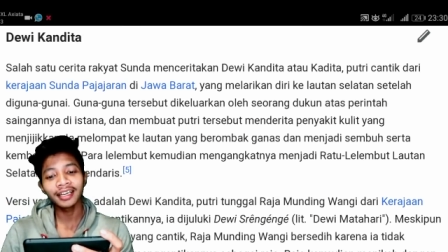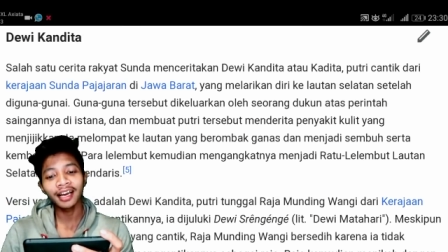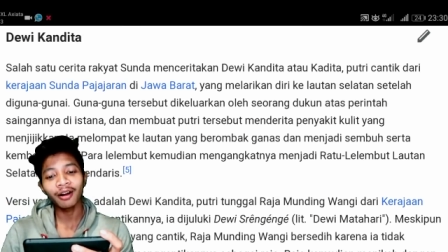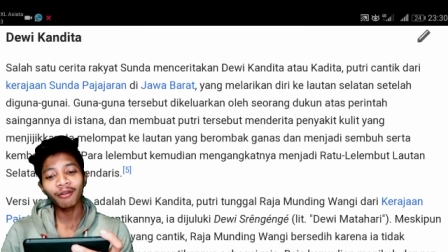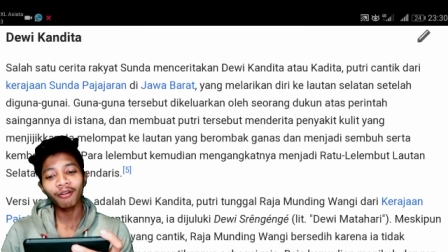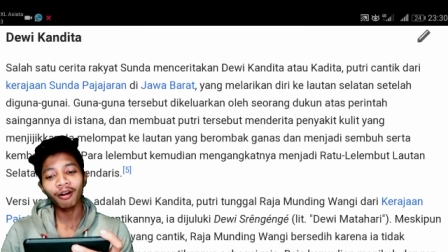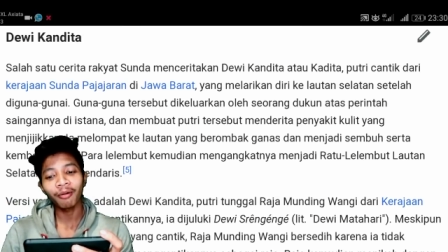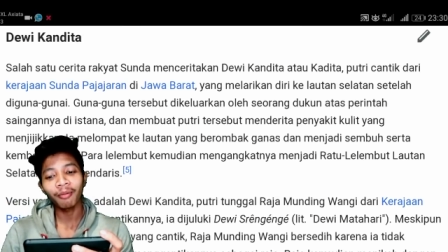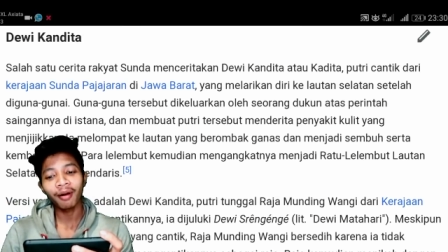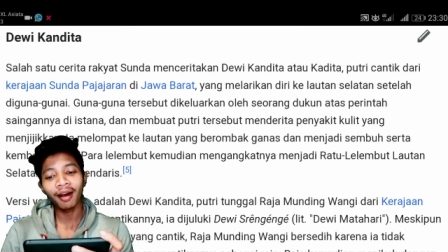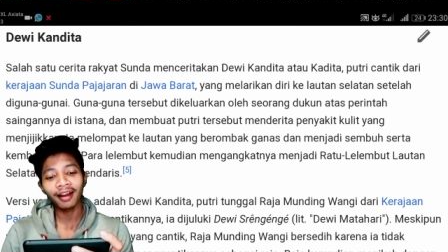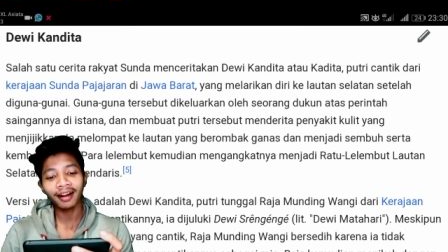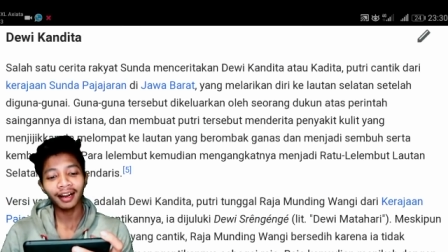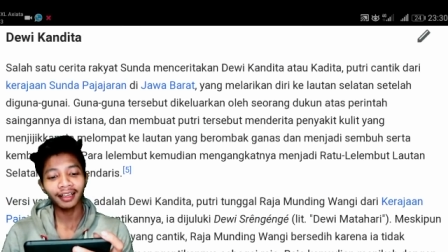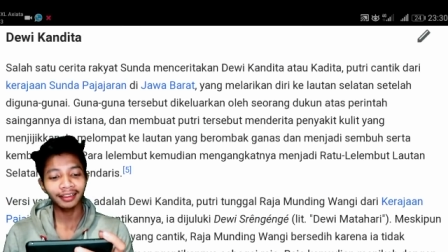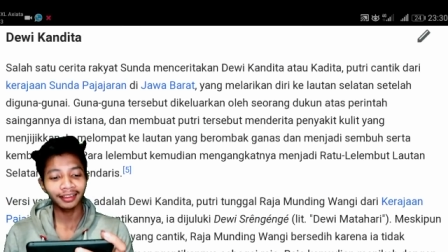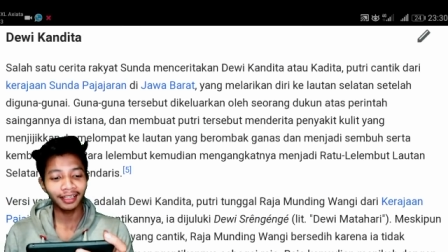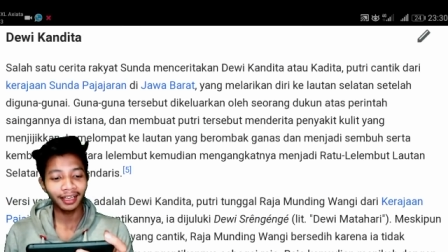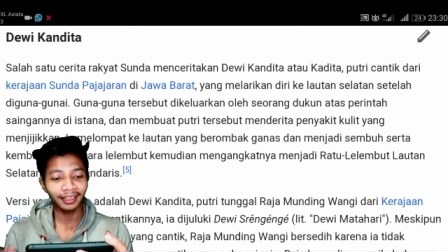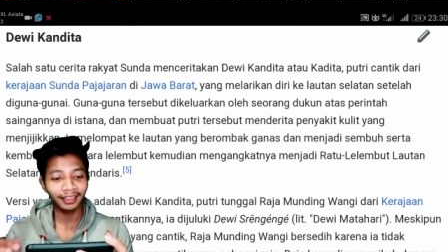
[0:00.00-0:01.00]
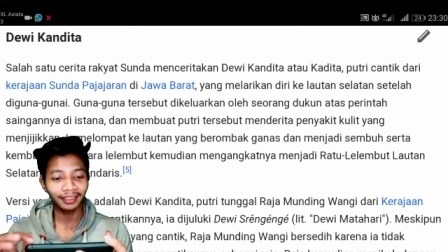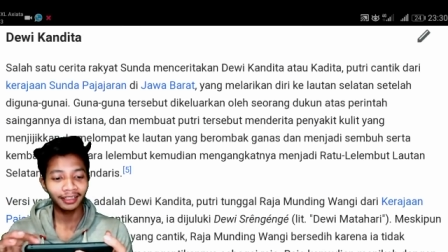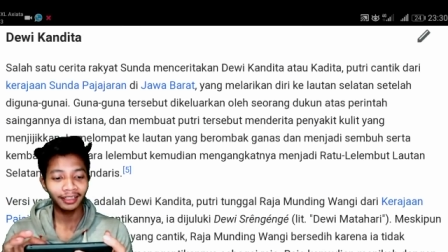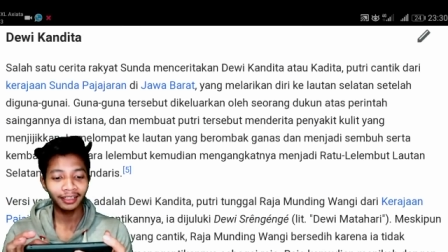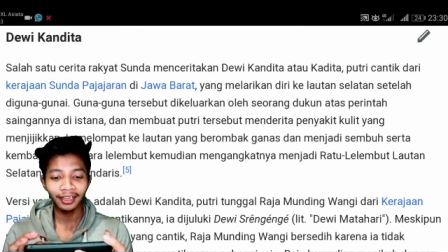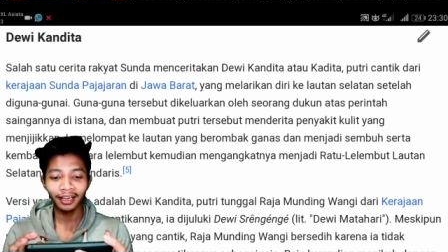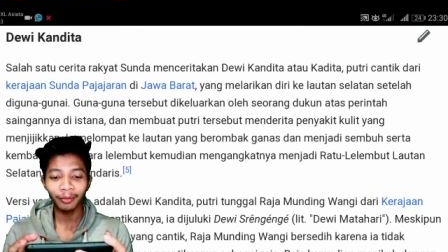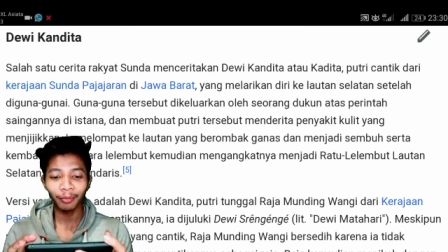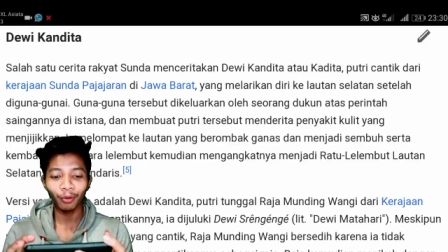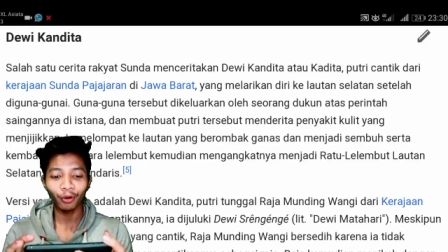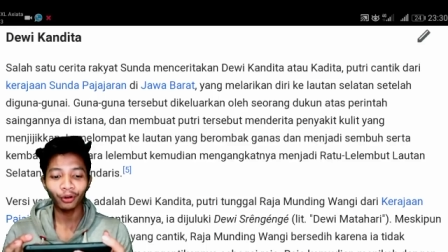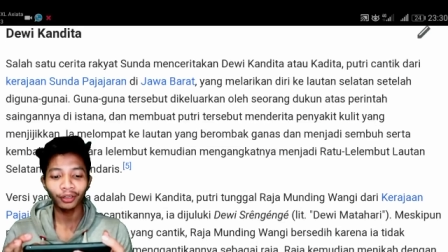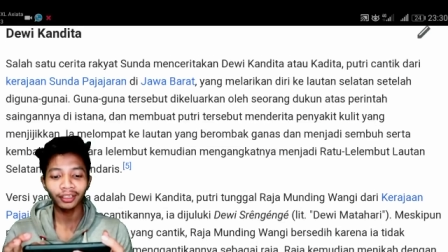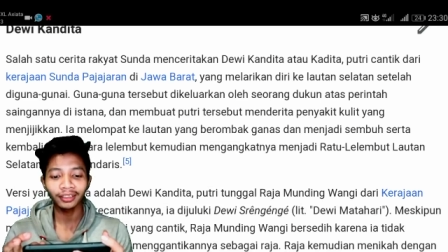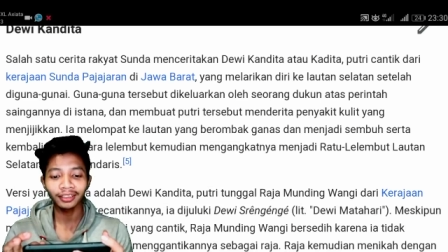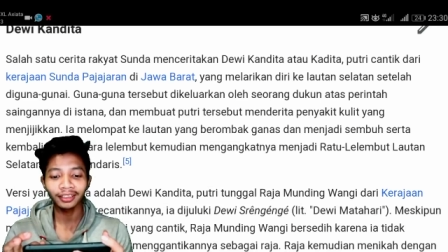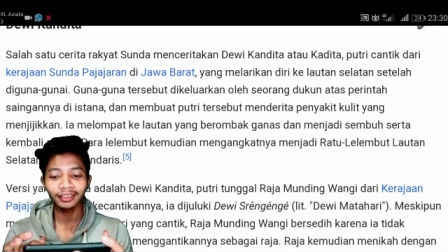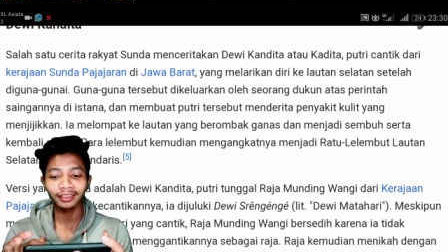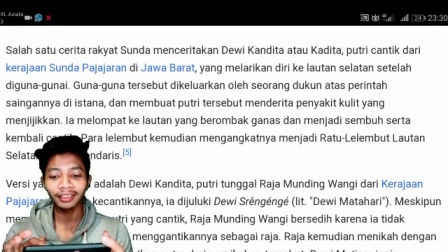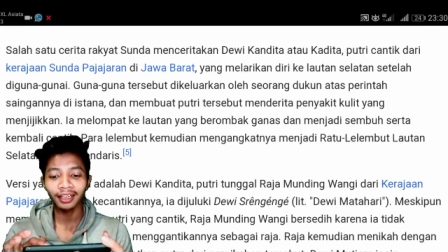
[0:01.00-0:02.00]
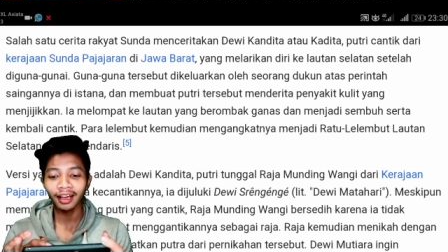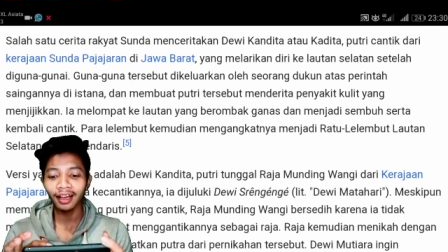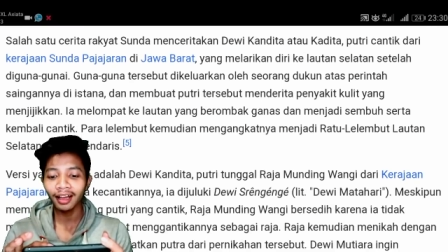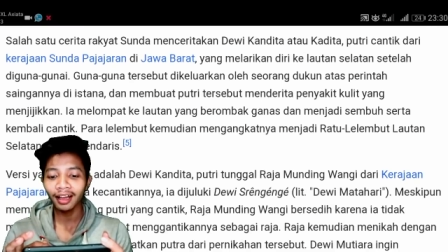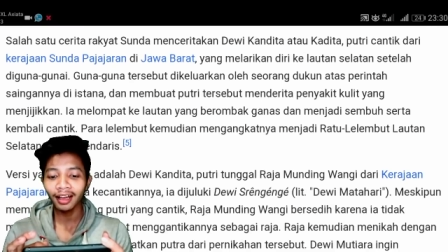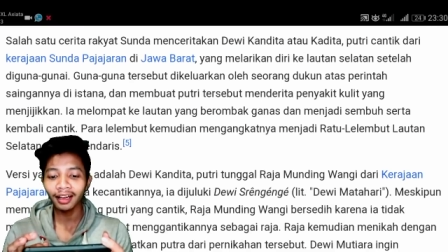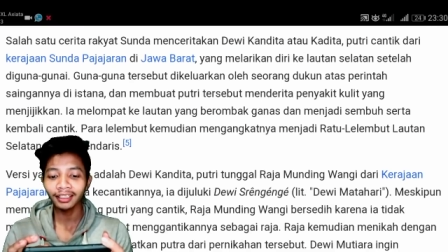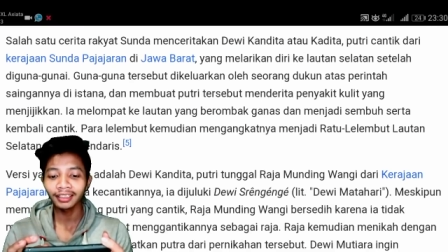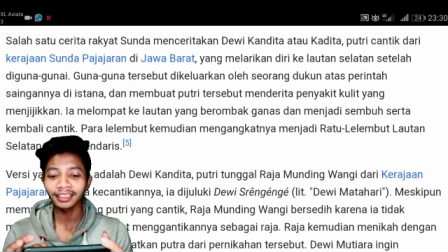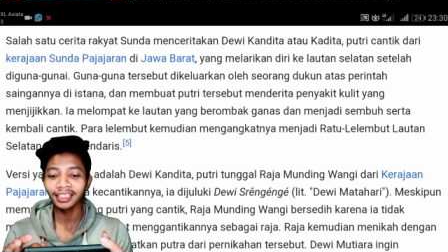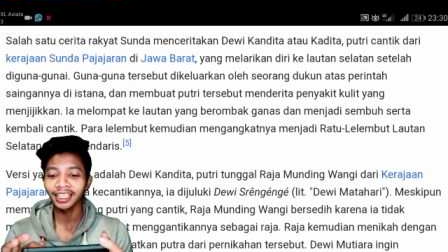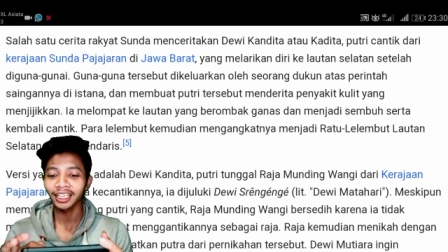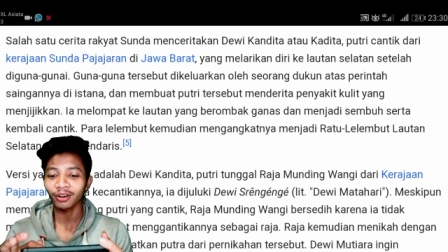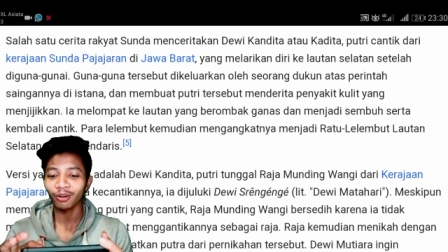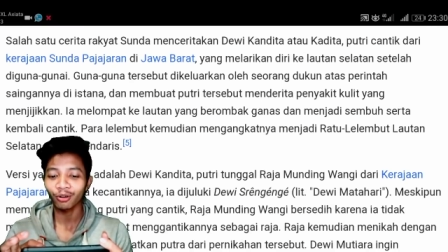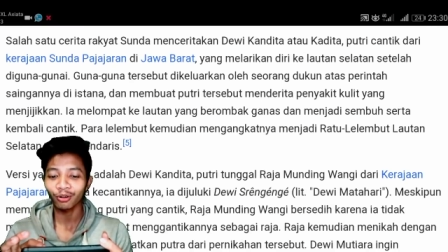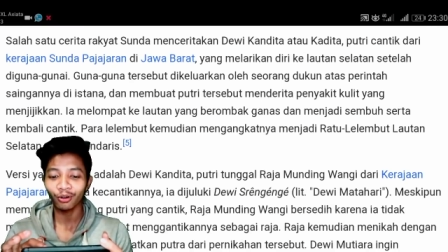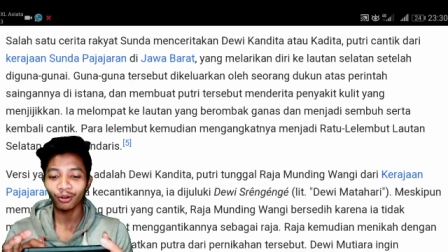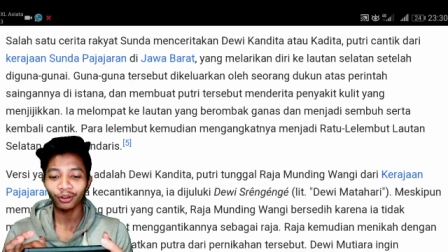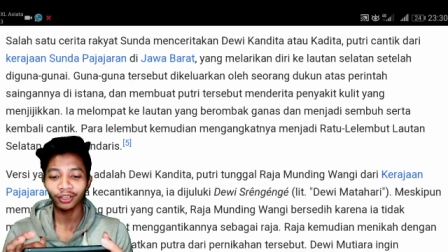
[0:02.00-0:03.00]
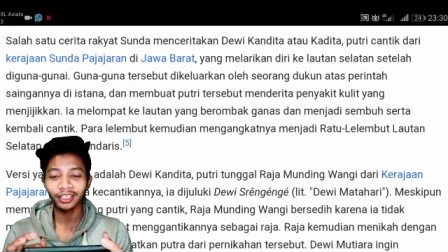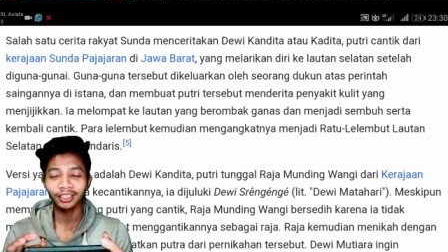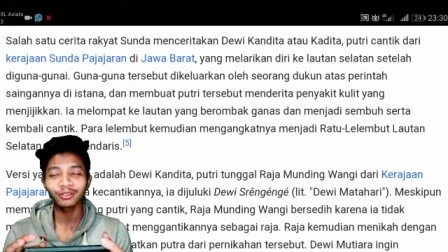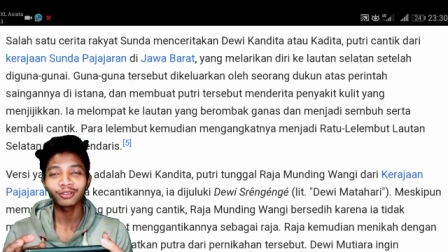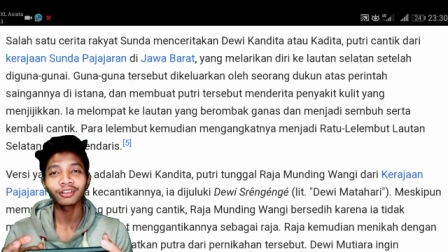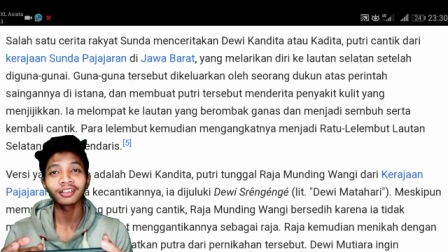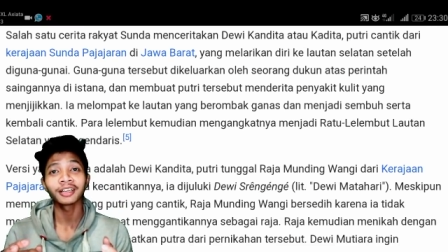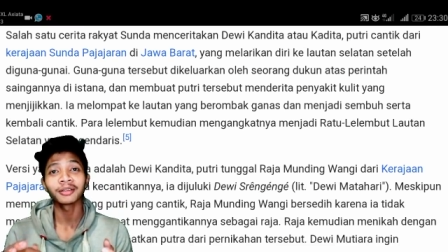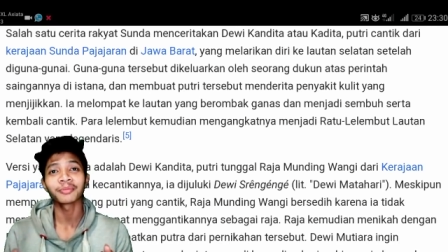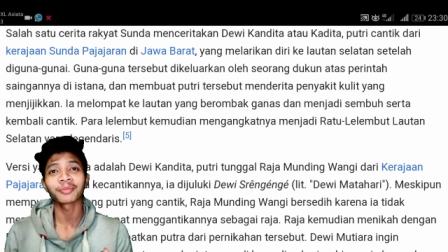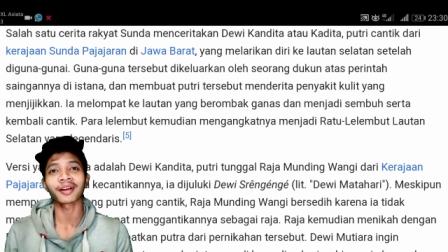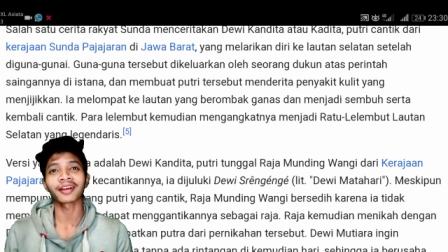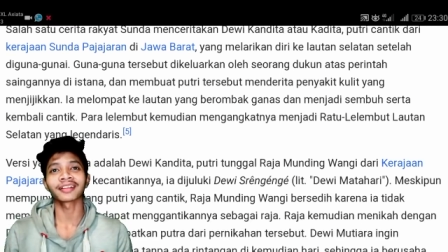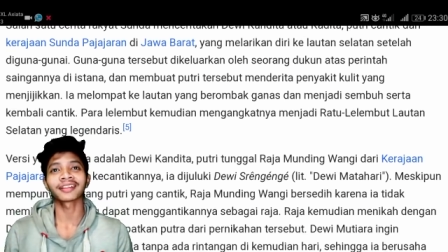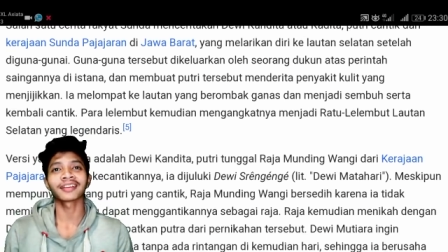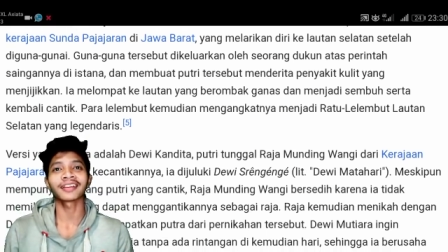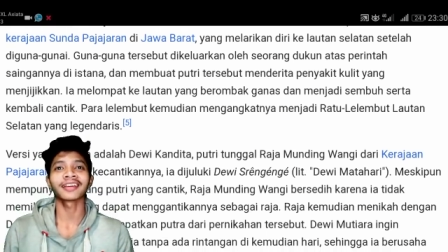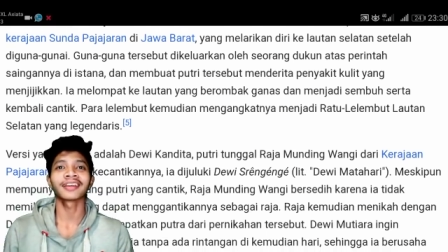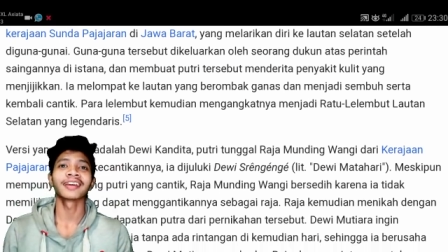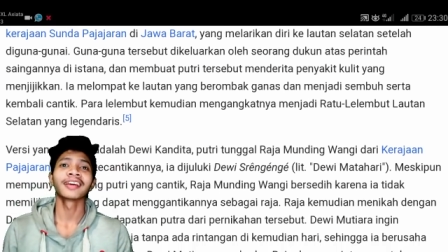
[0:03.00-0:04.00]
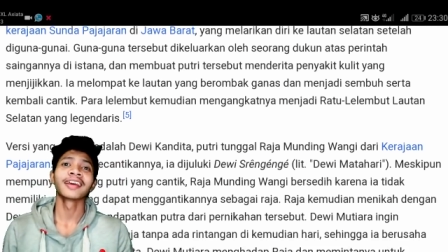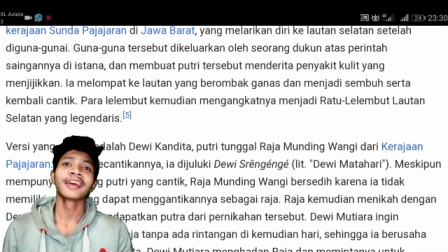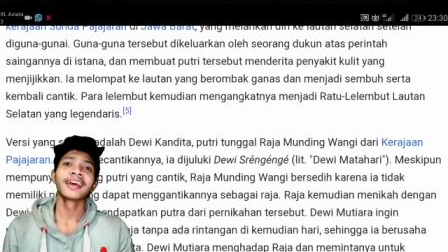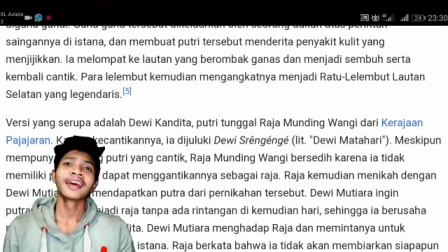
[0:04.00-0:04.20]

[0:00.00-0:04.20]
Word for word: Jawa Barat dan ini ya pokoknya tentang Nyi Roro Kidul dan berarti